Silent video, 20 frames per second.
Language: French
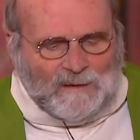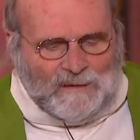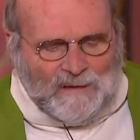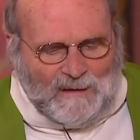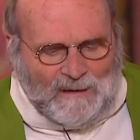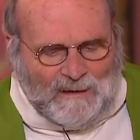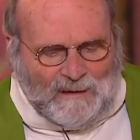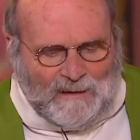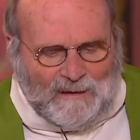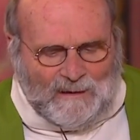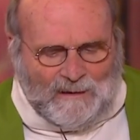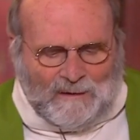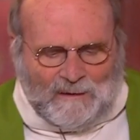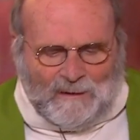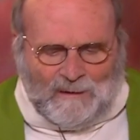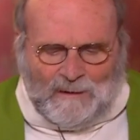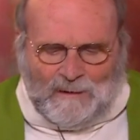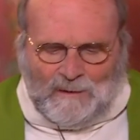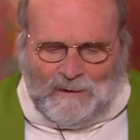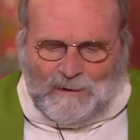Tel
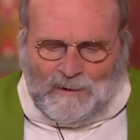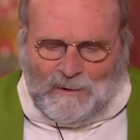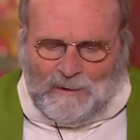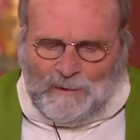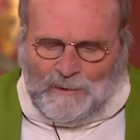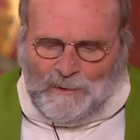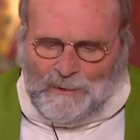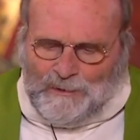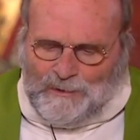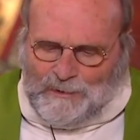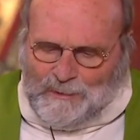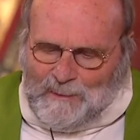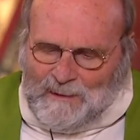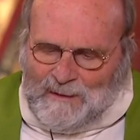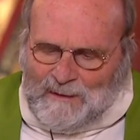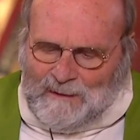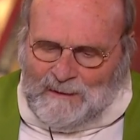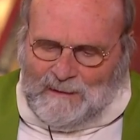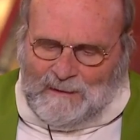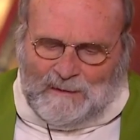est le
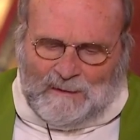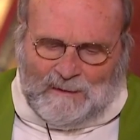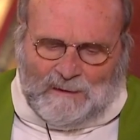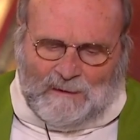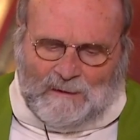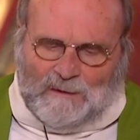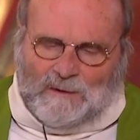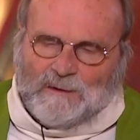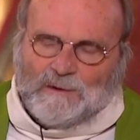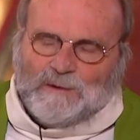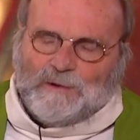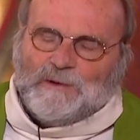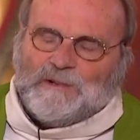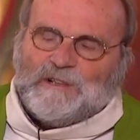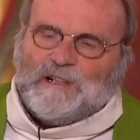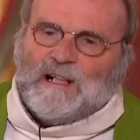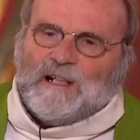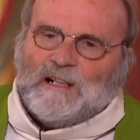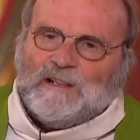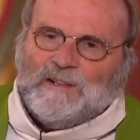souhait de
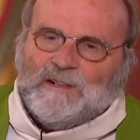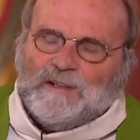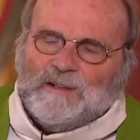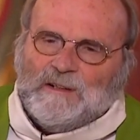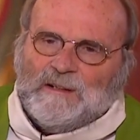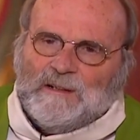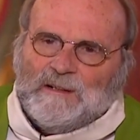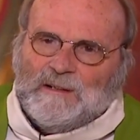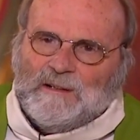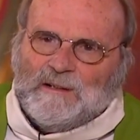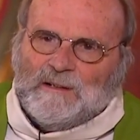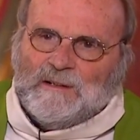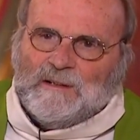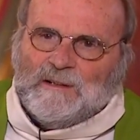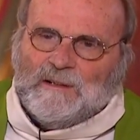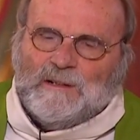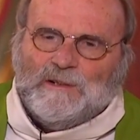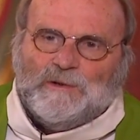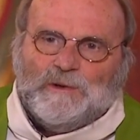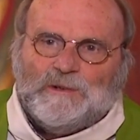Jacques
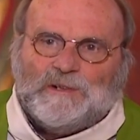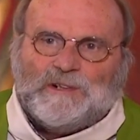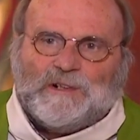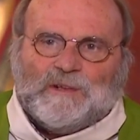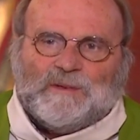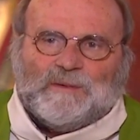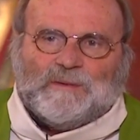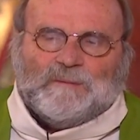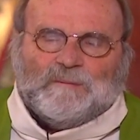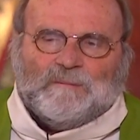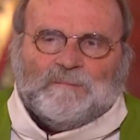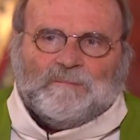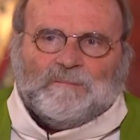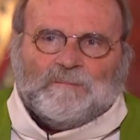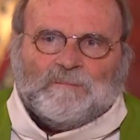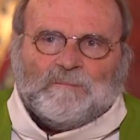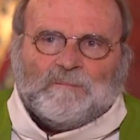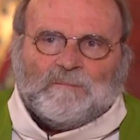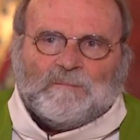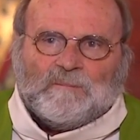et de gens,
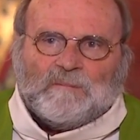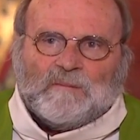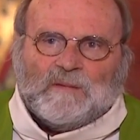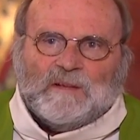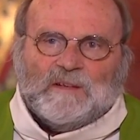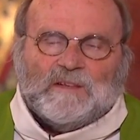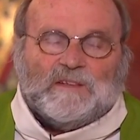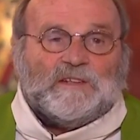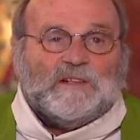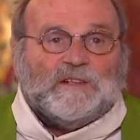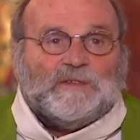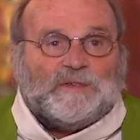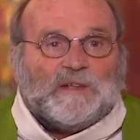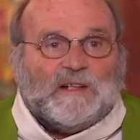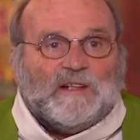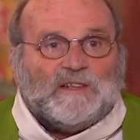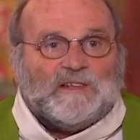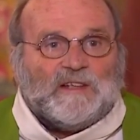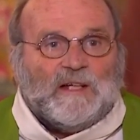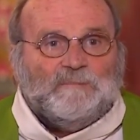ses
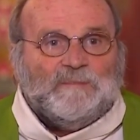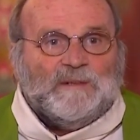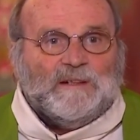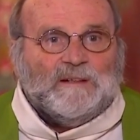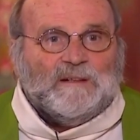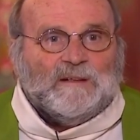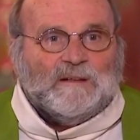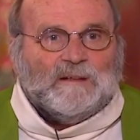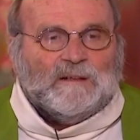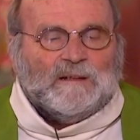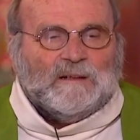vrais amis,